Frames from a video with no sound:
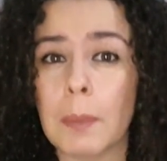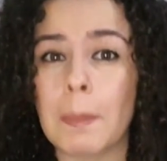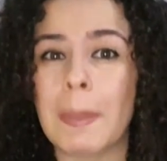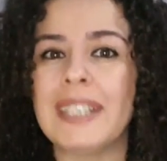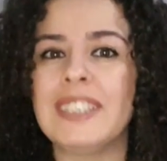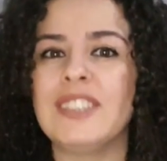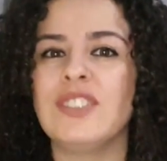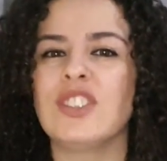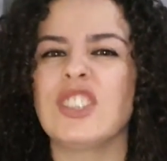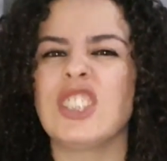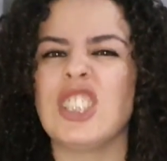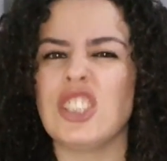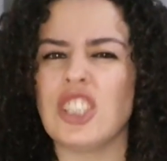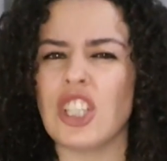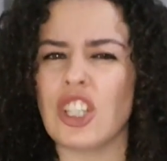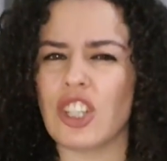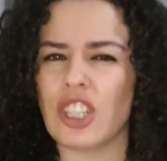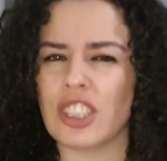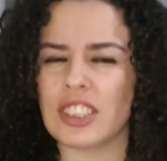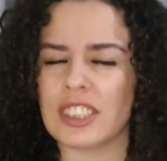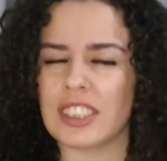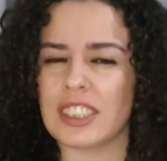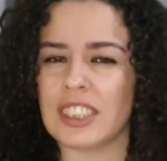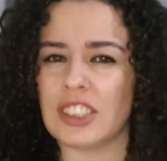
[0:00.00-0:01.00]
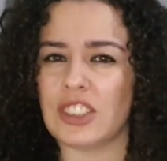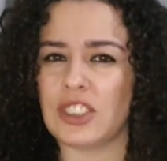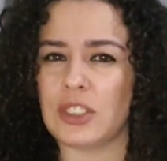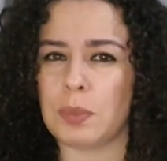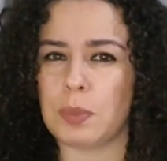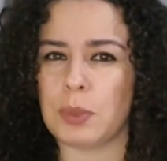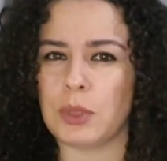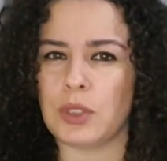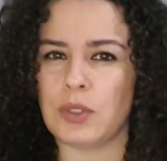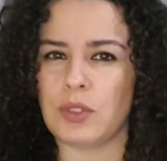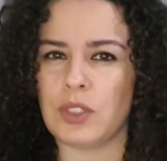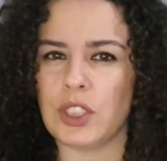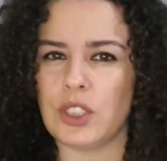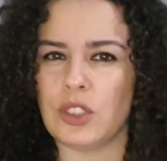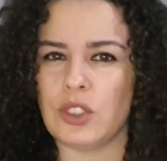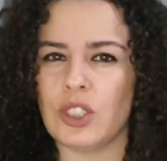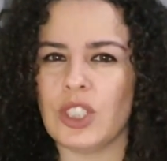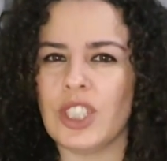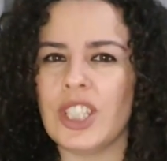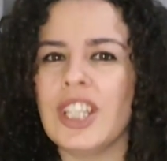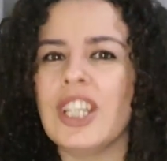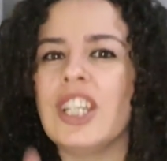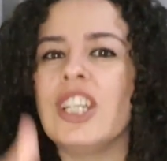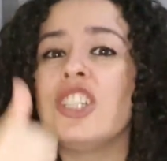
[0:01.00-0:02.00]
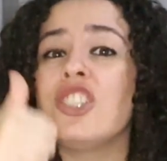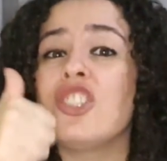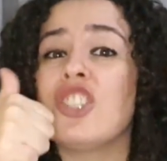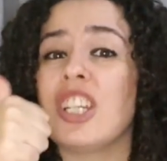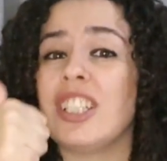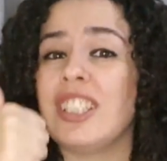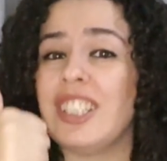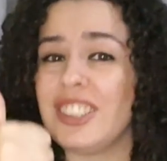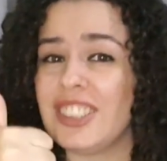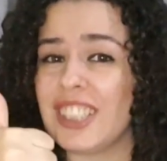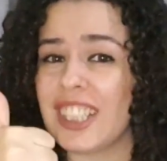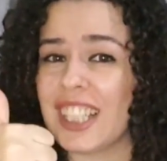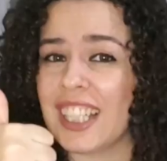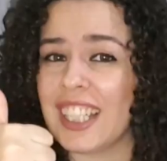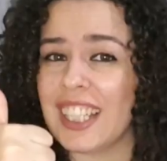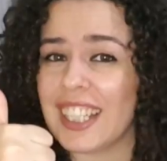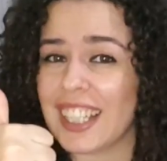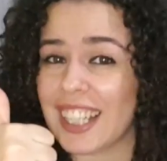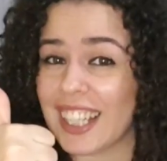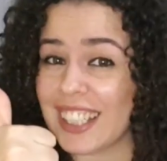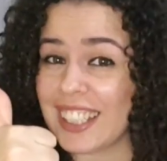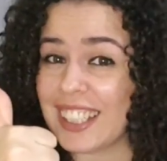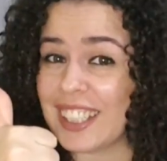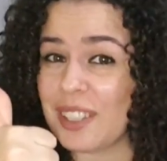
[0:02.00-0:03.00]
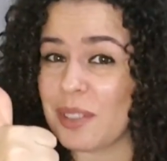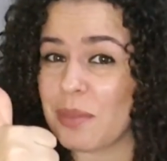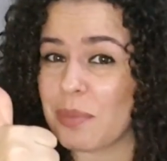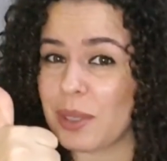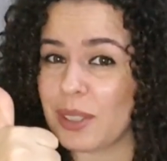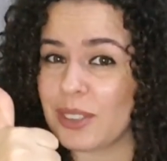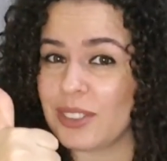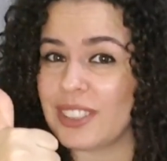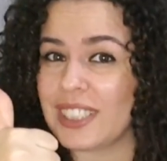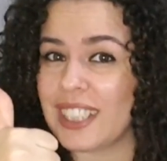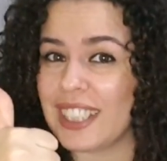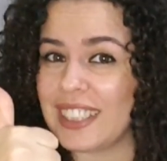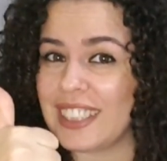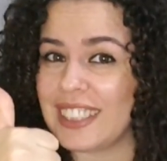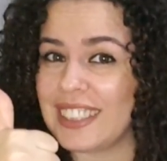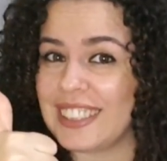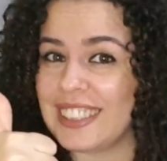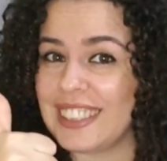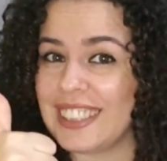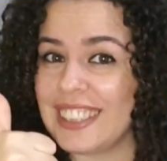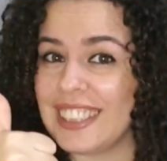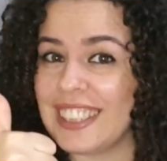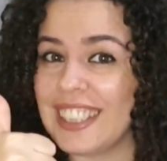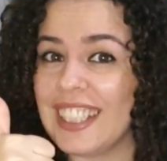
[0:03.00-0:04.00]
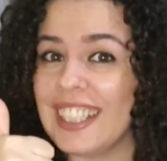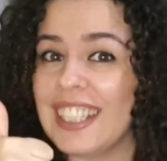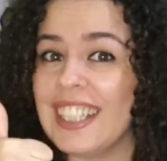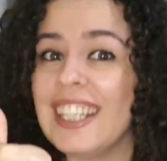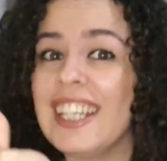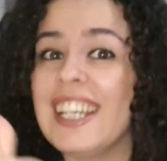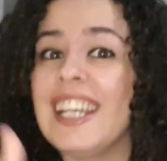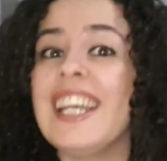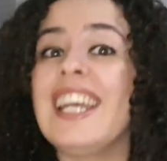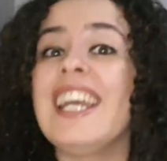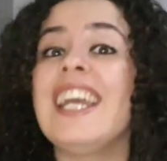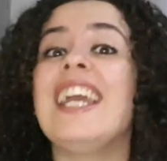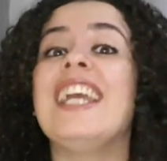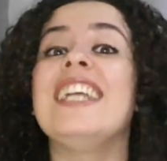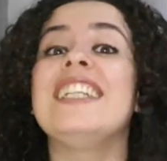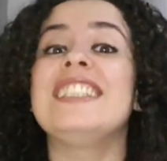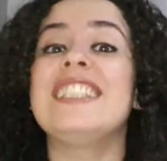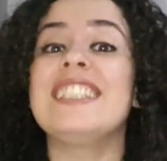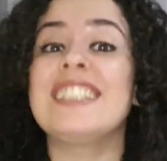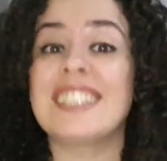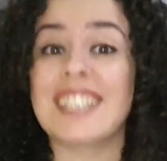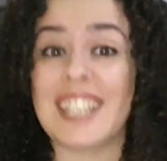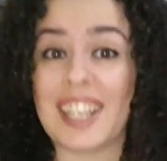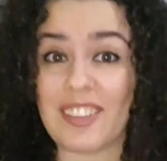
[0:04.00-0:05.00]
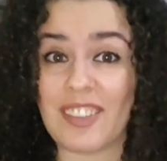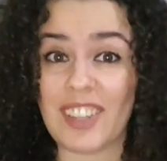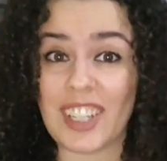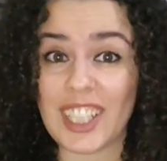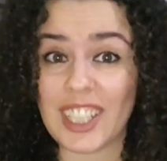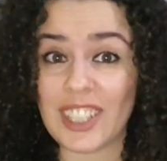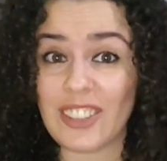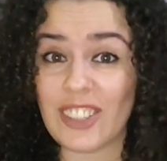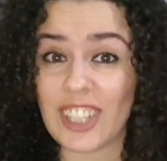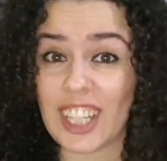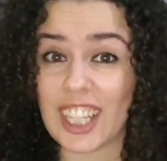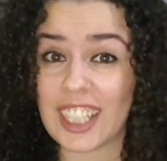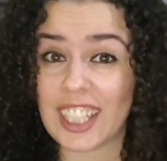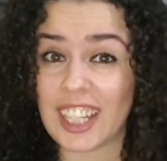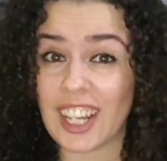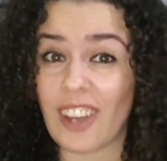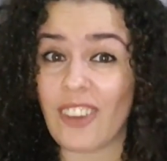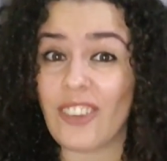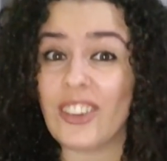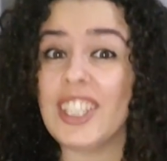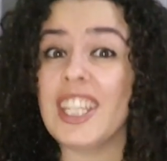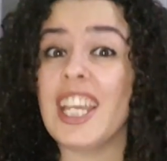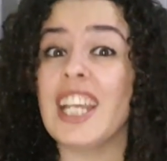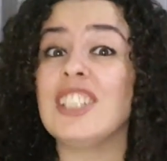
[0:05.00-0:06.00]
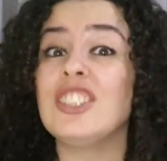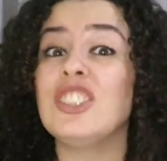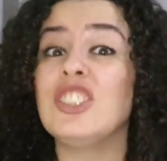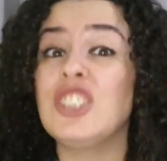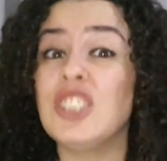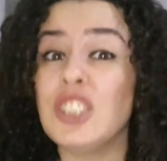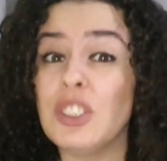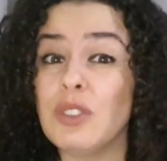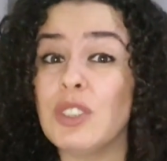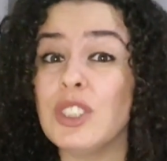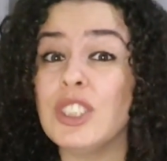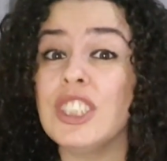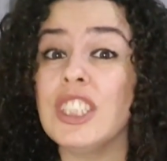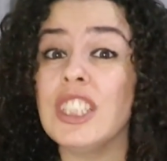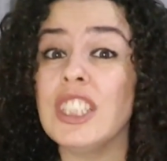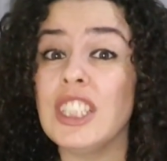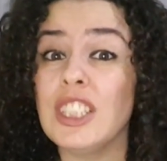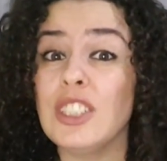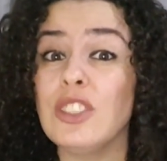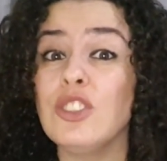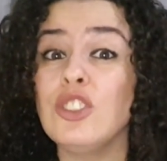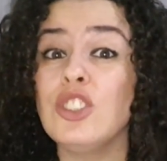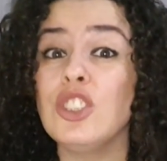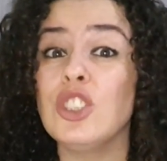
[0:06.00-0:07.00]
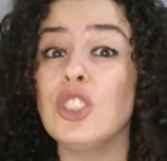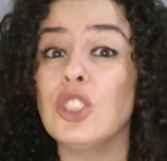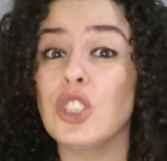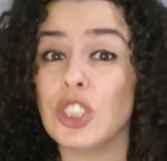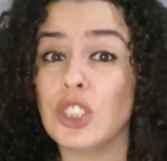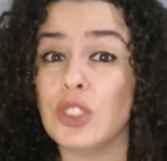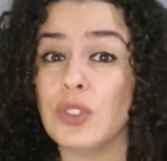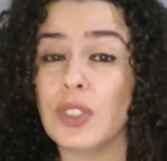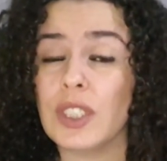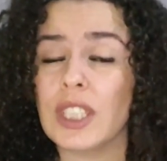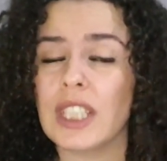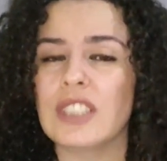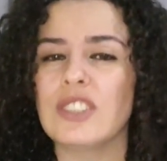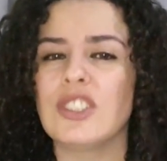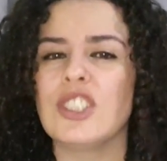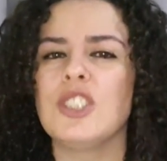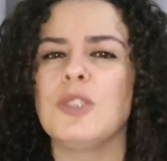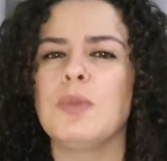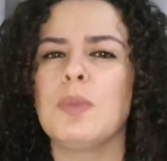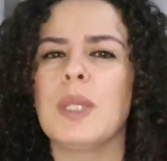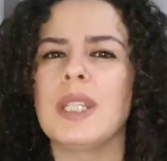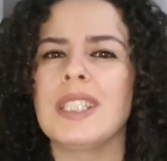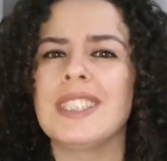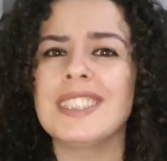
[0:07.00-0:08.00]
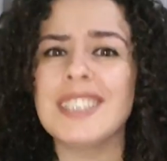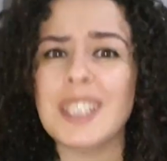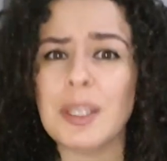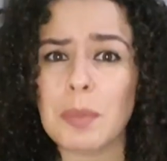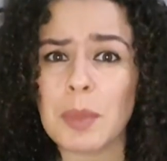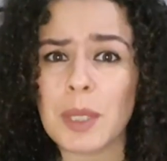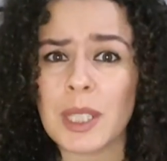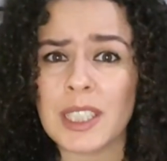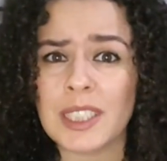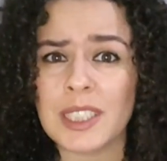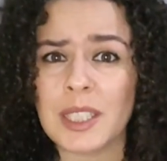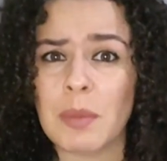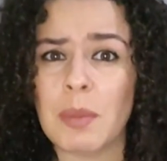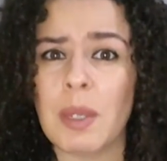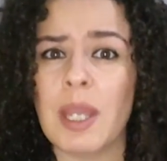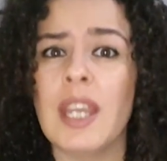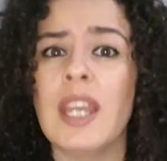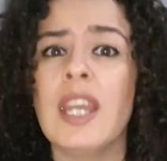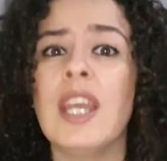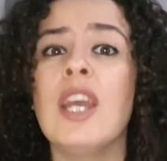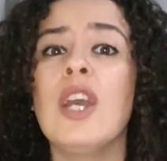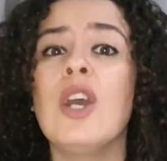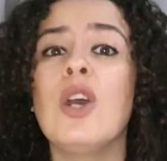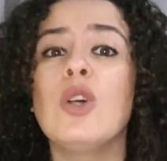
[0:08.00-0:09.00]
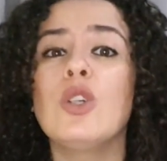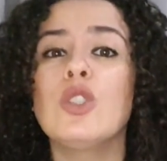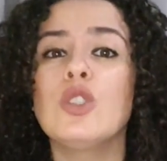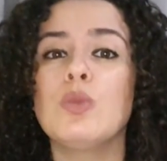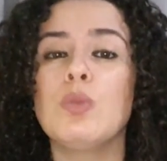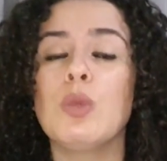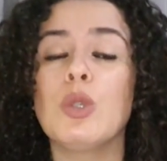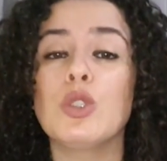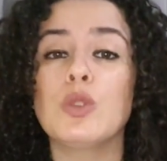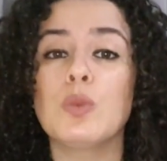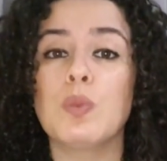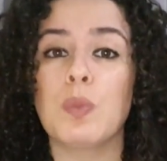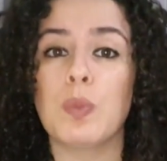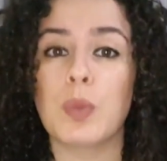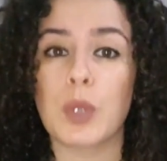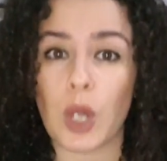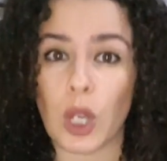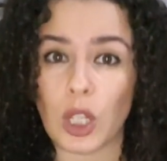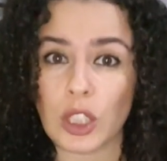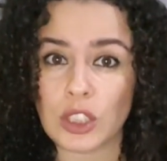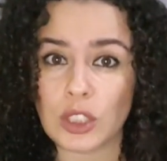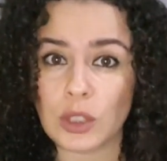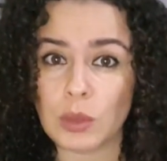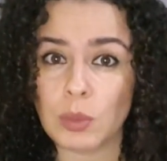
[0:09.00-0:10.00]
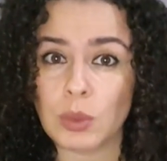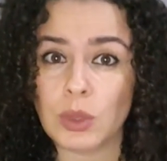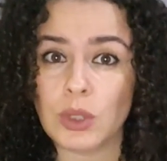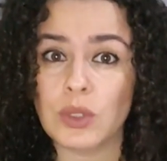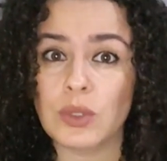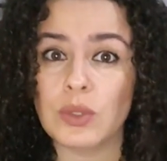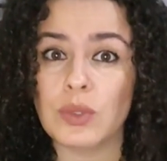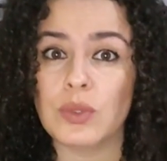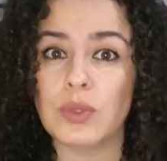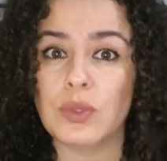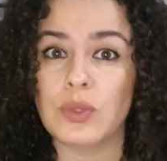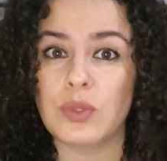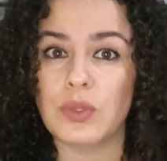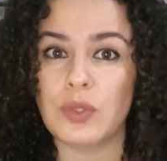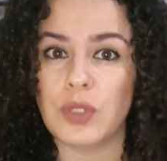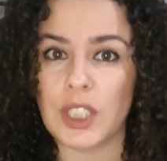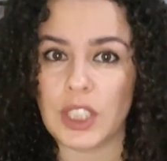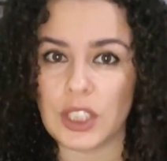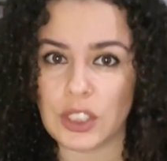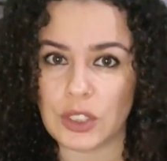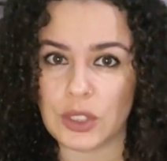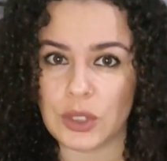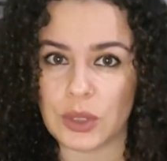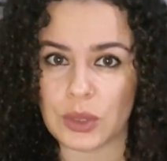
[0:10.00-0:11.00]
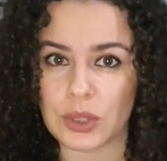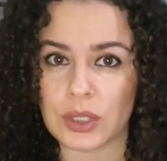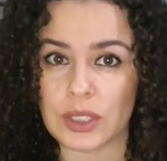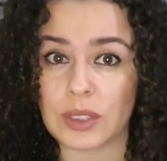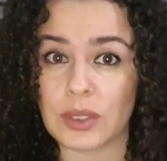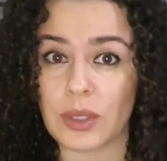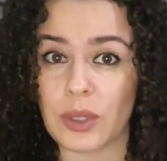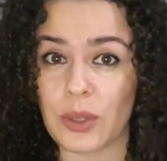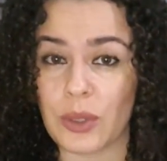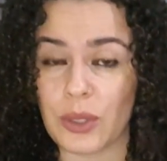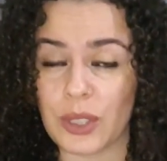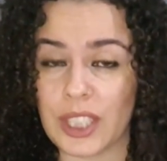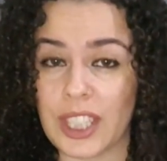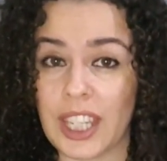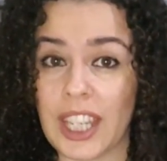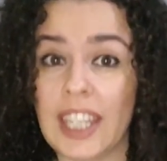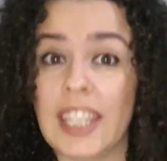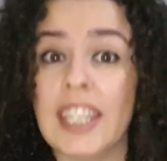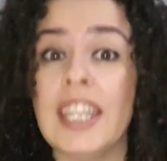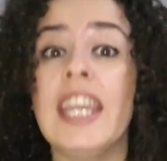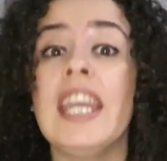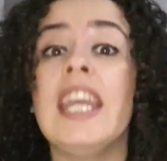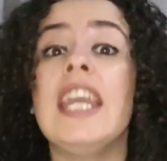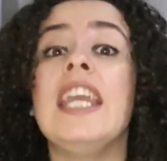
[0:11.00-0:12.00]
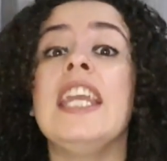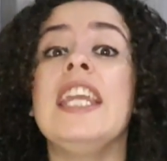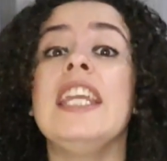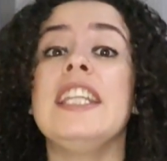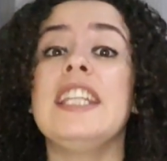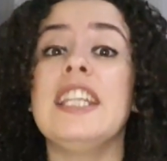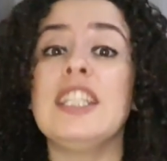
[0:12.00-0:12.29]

Mas se você já gosta desse tipo de vídeo, já deixa aquele likeinho para ajudar a Se inscreva aqui no canal e ativa o sininho de notificações para sempre receber os meus próximos vídeos, ok?